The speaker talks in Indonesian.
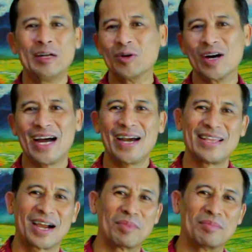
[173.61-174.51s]
doa
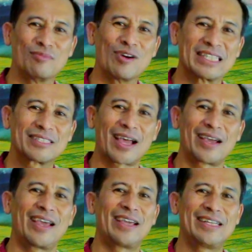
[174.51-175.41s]
yang membuat
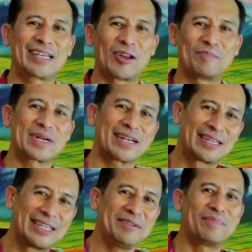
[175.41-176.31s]
saya ini kalau
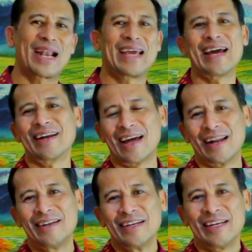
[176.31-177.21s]
pergi
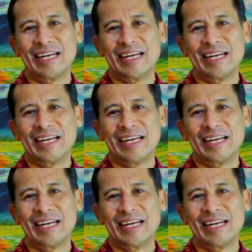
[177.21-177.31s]
pelayanan